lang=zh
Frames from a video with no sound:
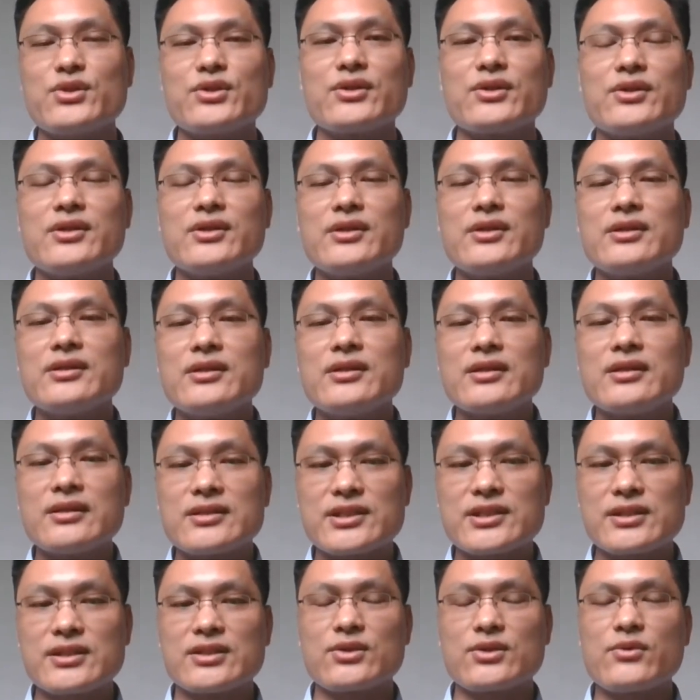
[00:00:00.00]
实体
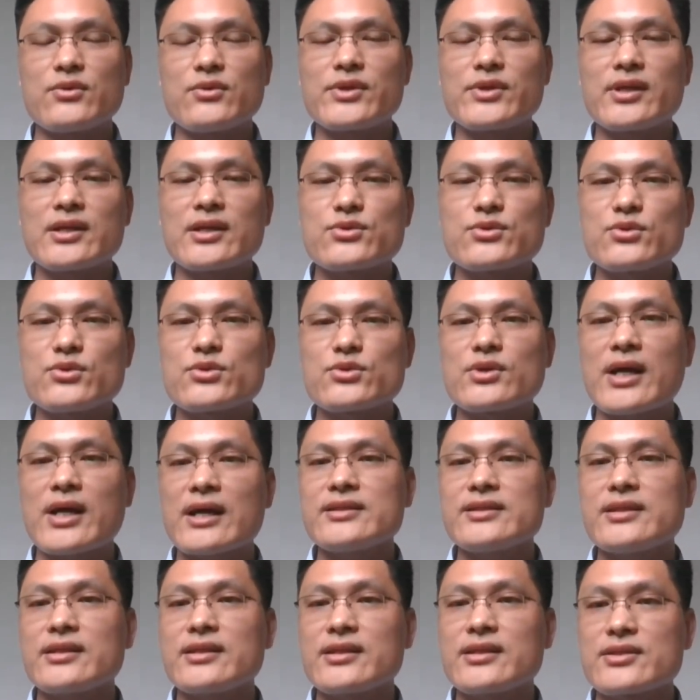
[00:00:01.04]
来体现它的存在，